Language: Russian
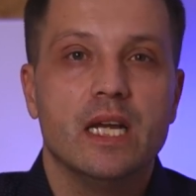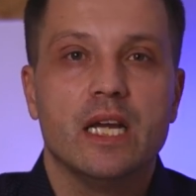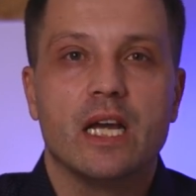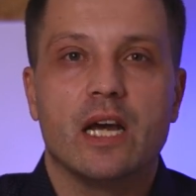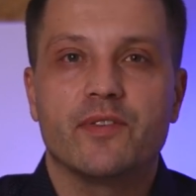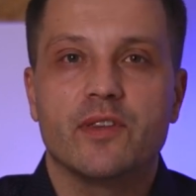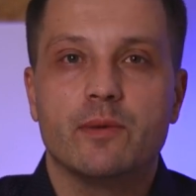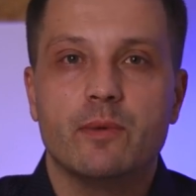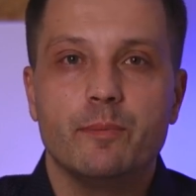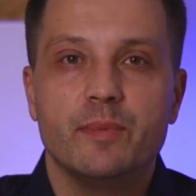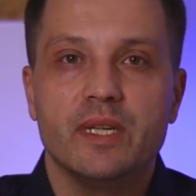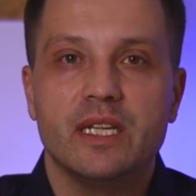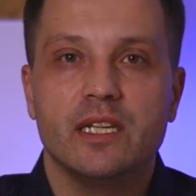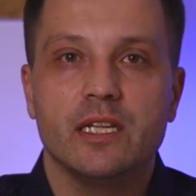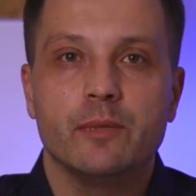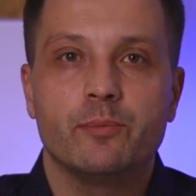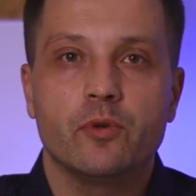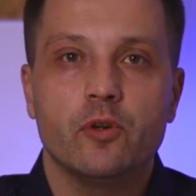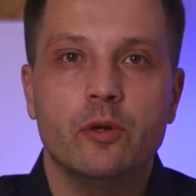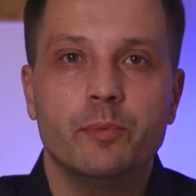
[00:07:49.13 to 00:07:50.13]

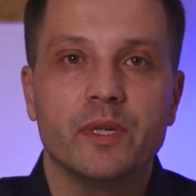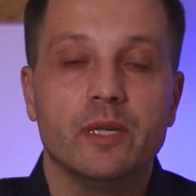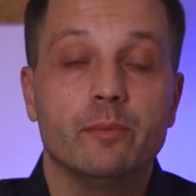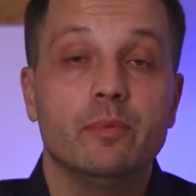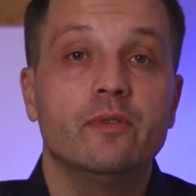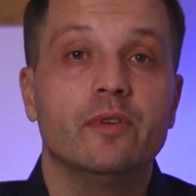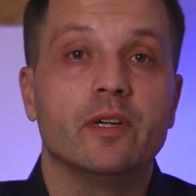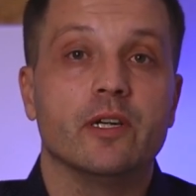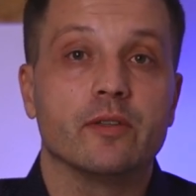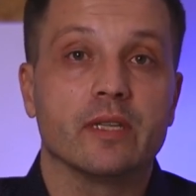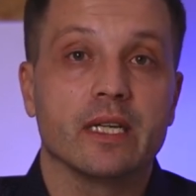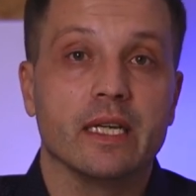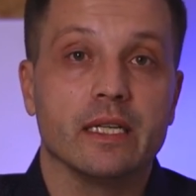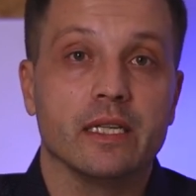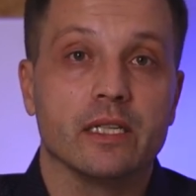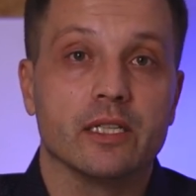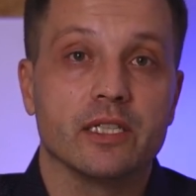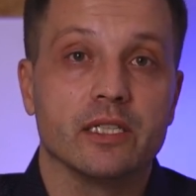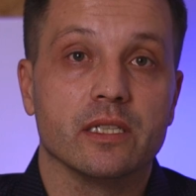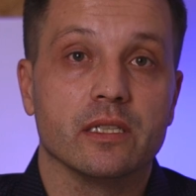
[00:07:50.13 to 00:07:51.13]
Автомобильные пробки бывают,
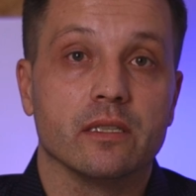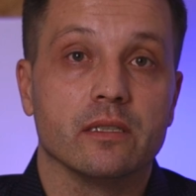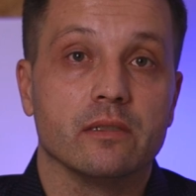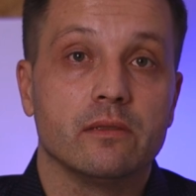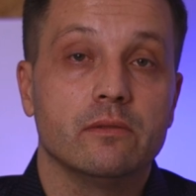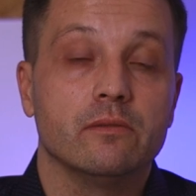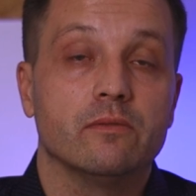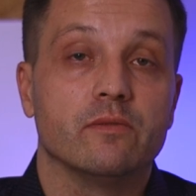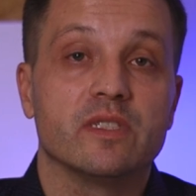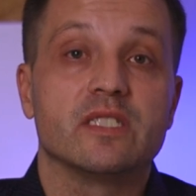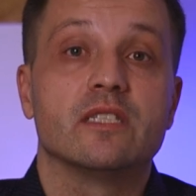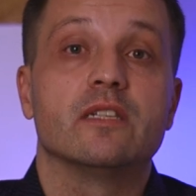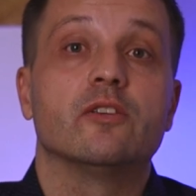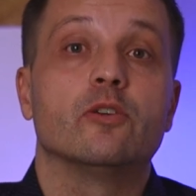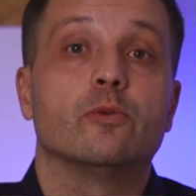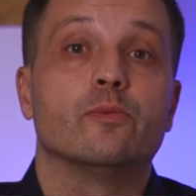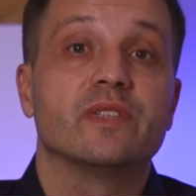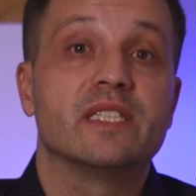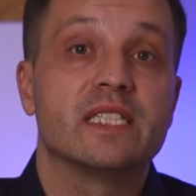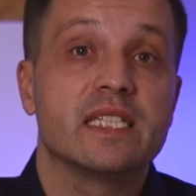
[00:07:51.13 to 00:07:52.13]
конечно, в
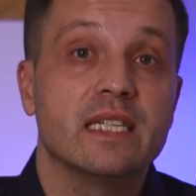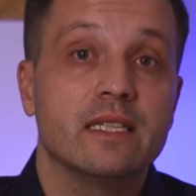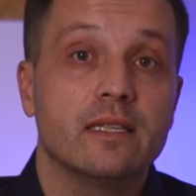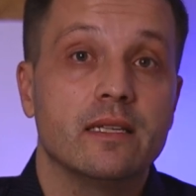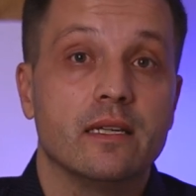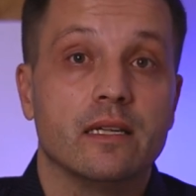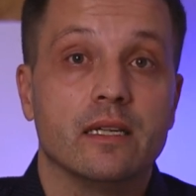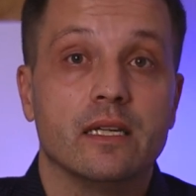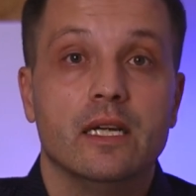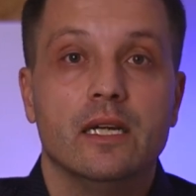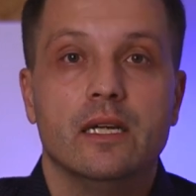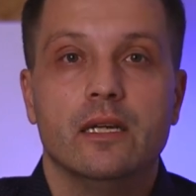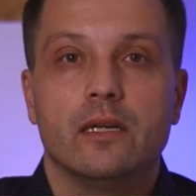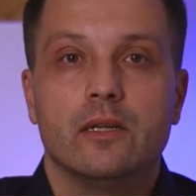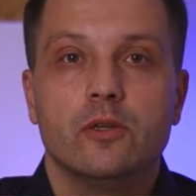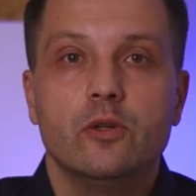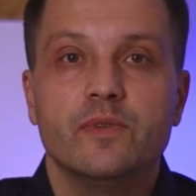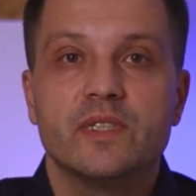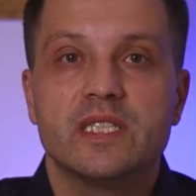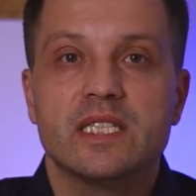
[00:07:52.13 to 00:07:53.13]
основном в центре,
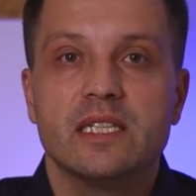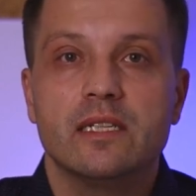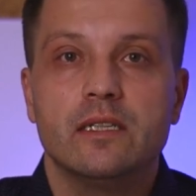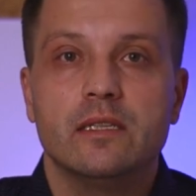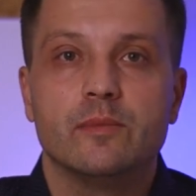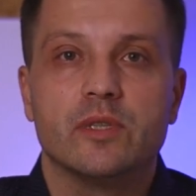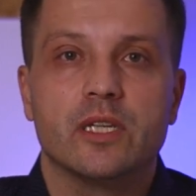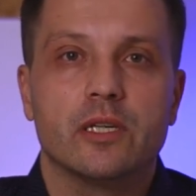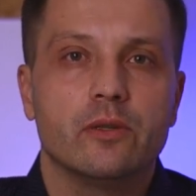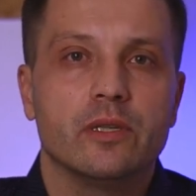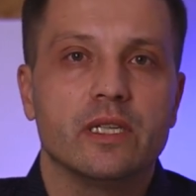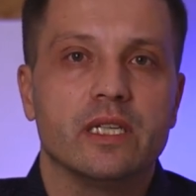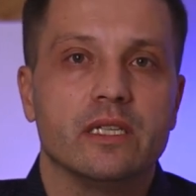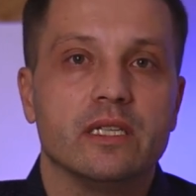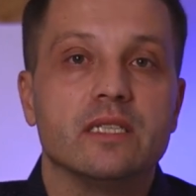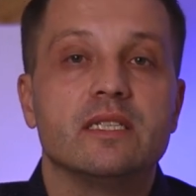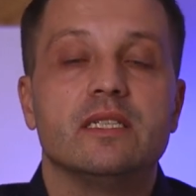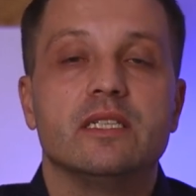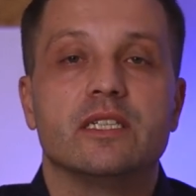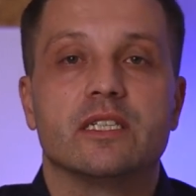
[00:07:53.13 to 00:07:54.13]
но в целом дороги
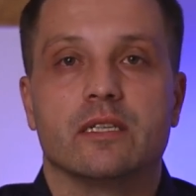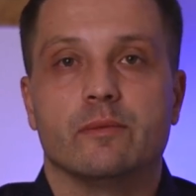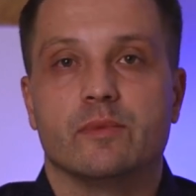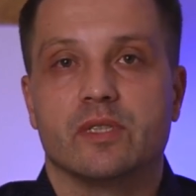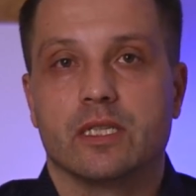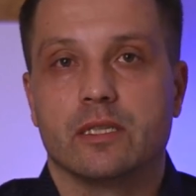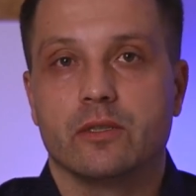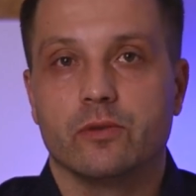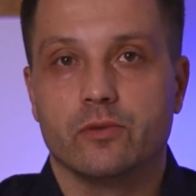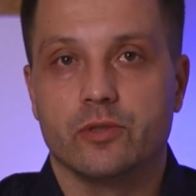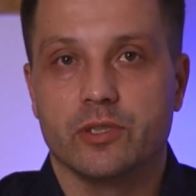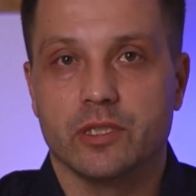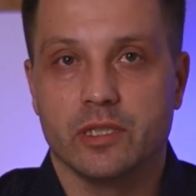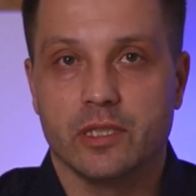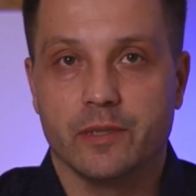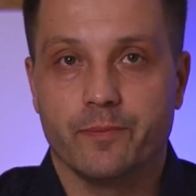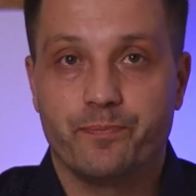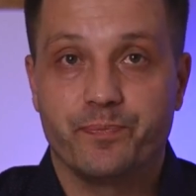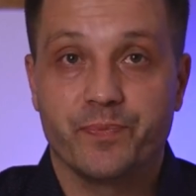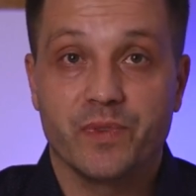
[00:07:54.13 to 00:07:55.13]
не слишком
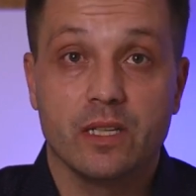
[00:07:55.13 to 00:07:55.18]
загружены.